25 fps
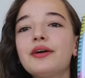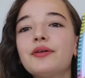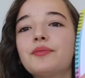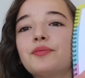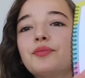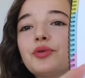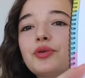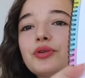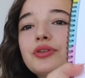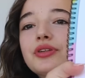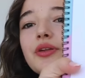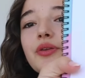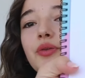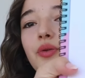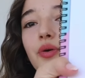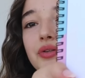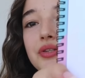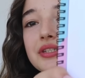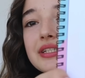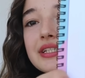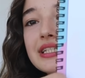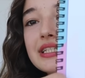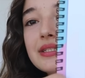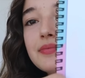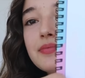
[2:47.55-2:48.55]
Burada
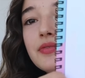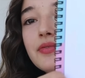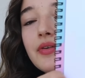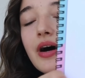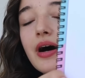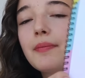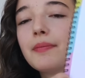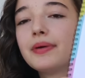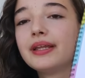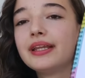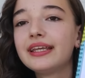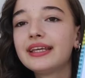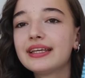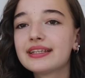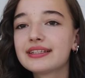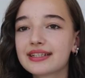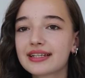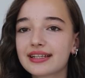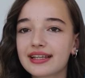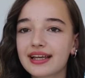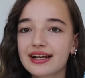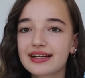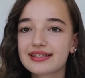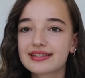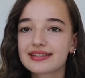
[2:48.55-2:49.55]
not kısmı var. Ben İngilizce
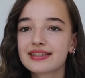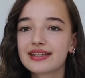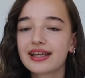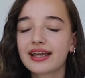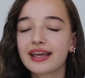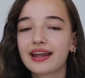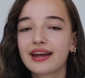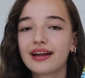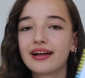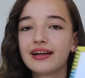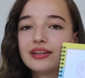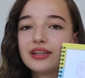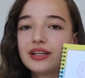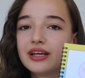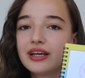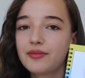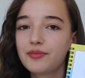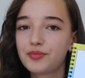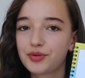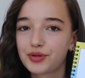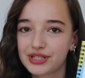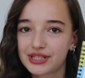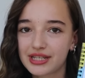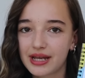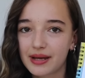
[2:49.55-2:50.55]
dersinde genelde
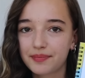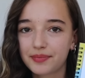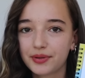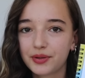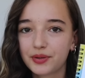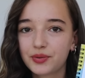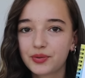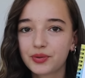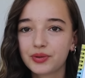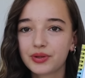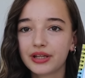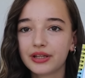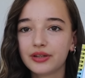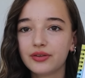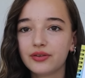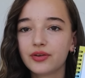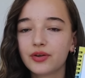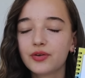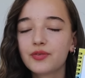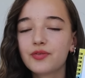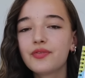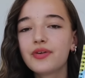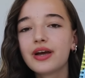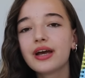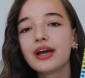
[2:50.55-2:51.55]
bu kitapları
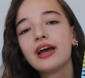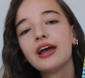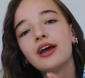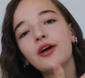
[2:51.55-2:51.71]
kullanıyorum ve